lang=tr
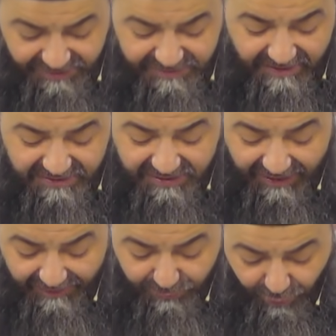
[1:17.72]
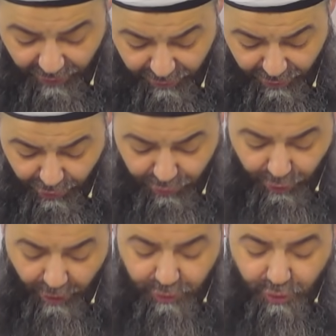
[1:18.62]
hizmetçi yaratıyor.
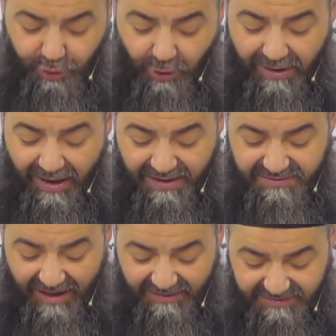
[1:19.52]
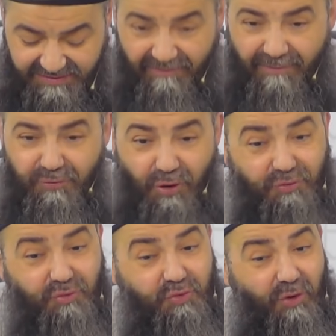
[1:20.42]
400 köle azadı sevap.
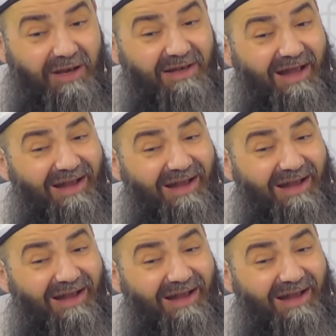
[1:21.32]
400 köle ne?